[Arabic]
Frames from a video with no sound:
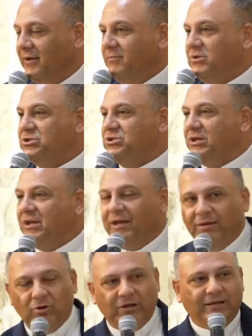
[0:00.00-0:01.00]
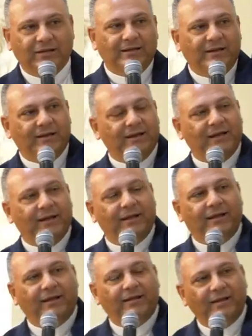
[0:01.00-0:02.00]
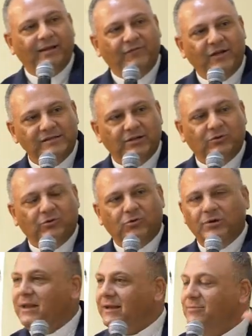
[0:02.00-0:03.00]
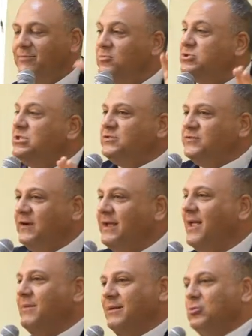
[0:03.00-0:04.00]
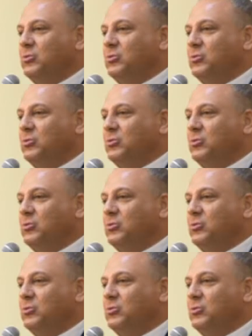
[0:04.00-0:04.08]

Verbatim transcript: مش مكيد للفحص الكورونا لكن مستشفى كامل